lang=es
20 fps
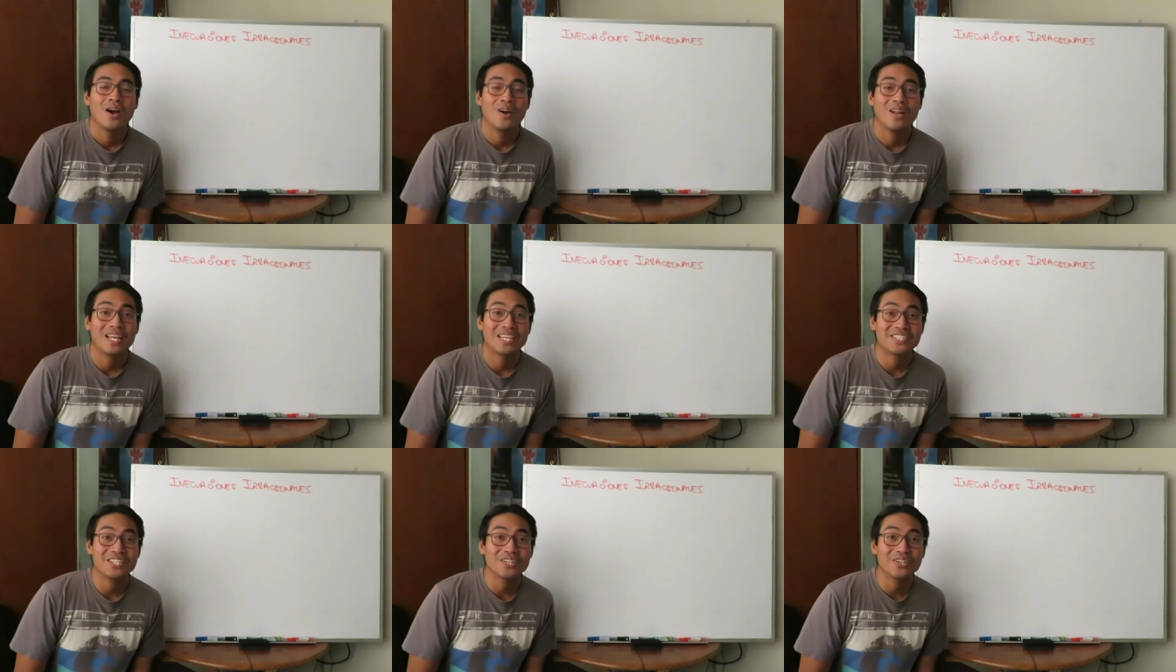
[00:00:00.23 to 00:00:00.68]

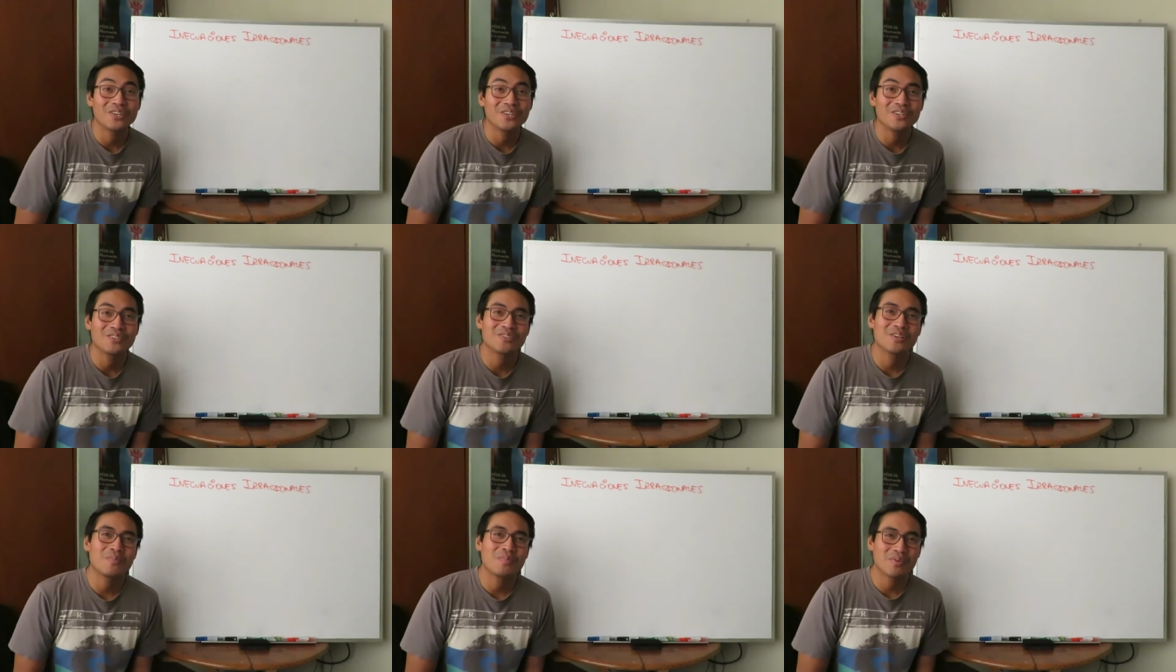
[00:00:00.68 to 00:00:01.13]
Hola chicos,
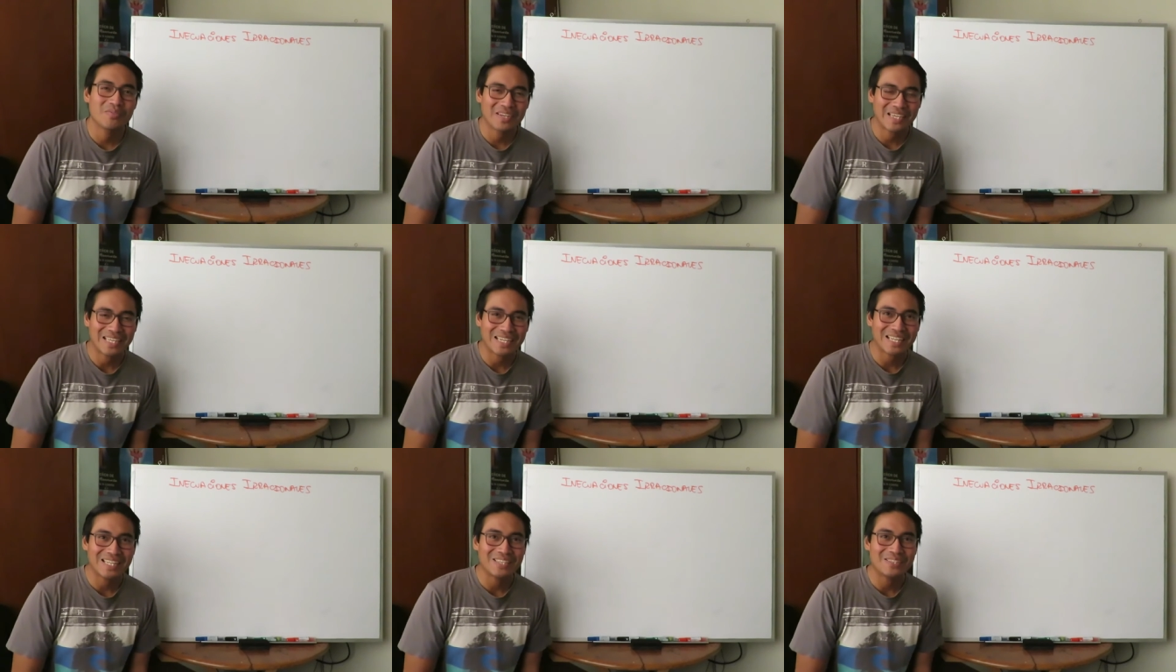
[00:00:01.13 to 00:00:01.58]
yo soy el profe
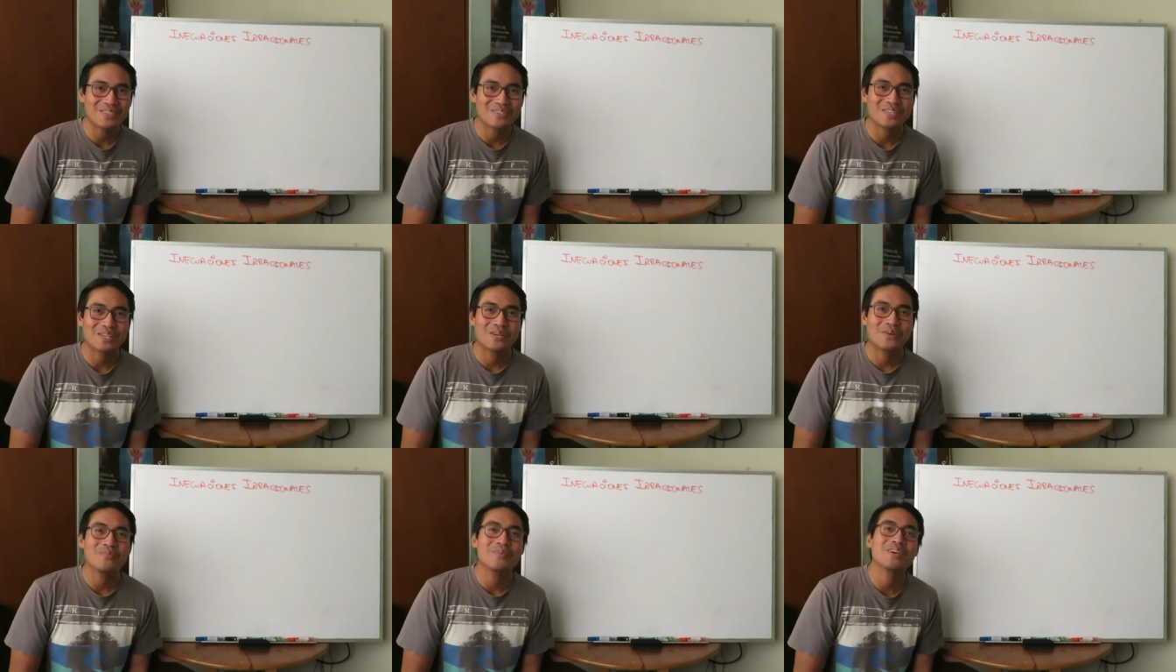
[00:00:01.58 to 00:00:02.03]

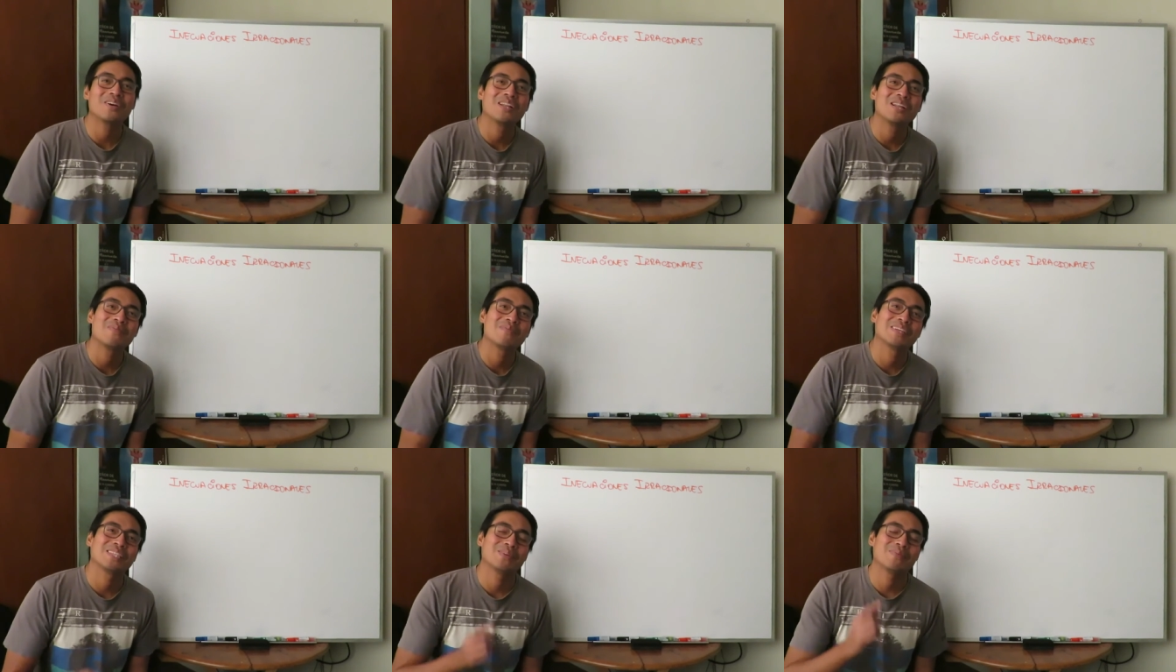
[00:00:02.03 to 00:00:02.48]
Carlitos y conmigo
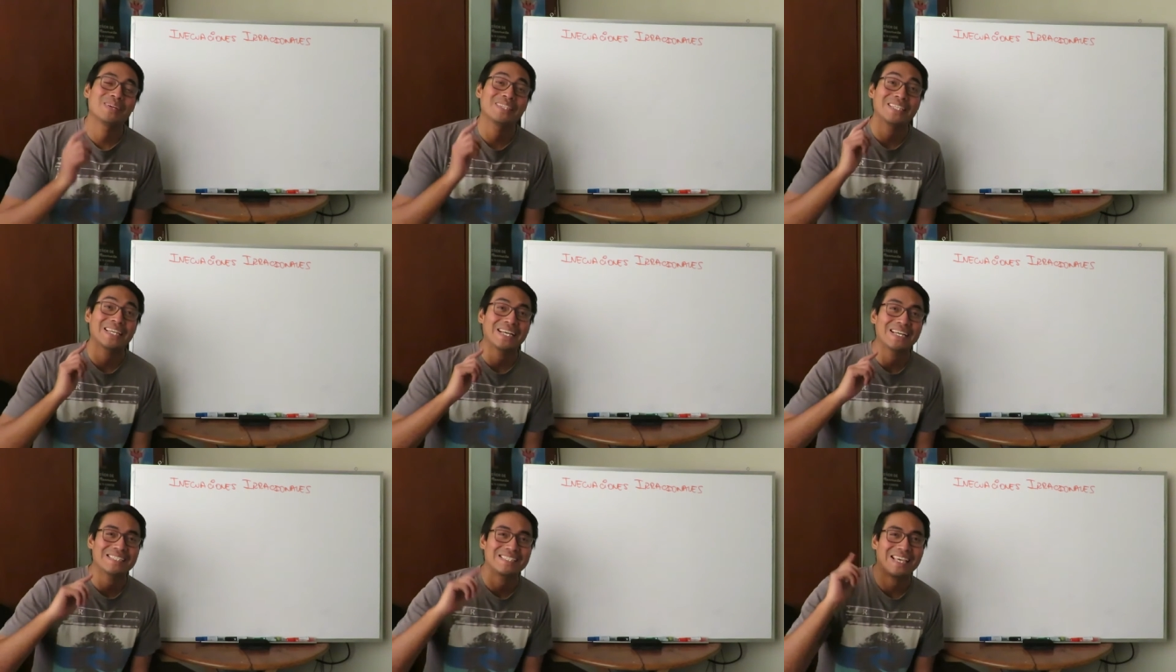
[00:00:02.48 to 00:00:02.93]
las
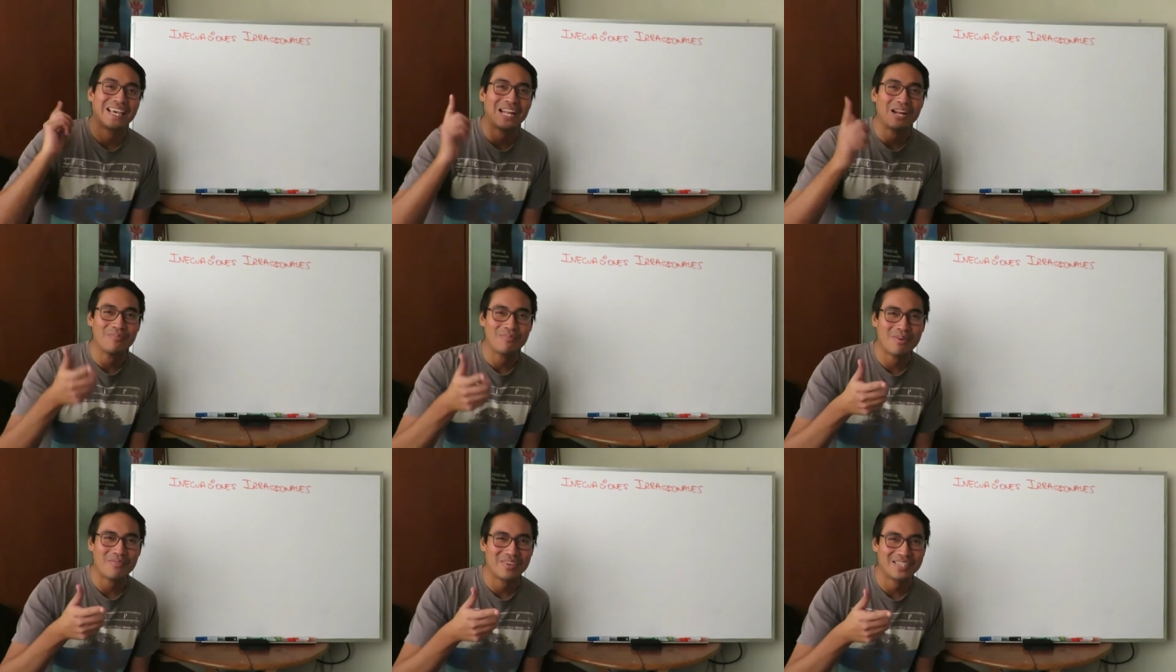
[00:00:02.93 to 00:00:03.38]
matemáticas se
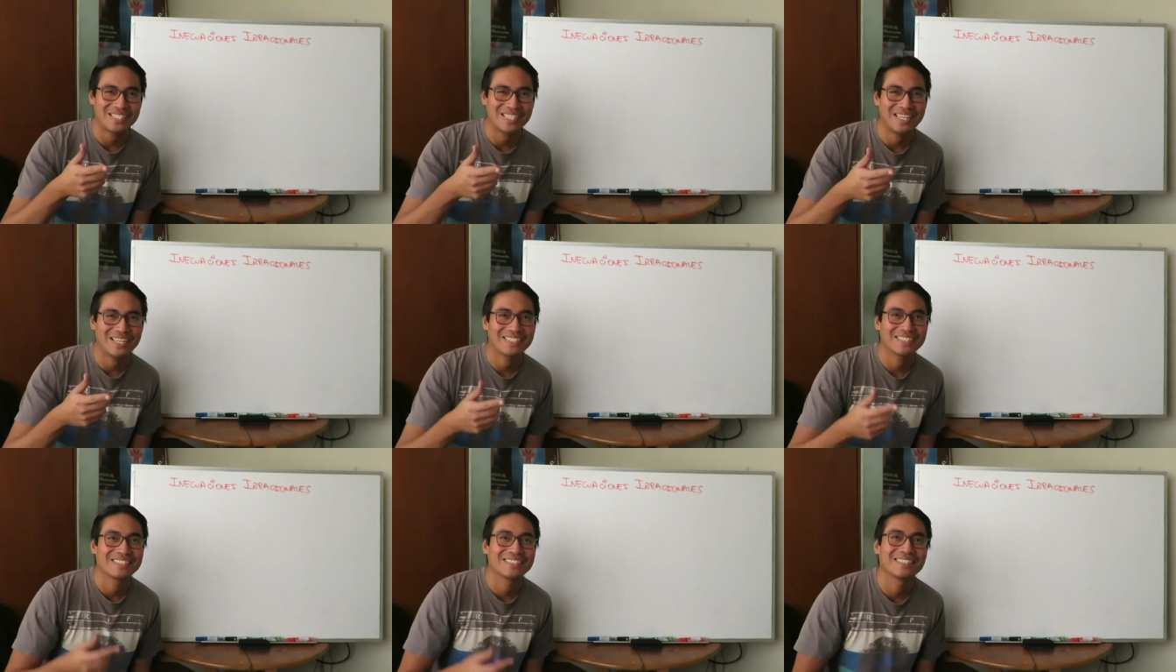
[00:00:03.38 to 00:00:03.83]
harán más fáciles.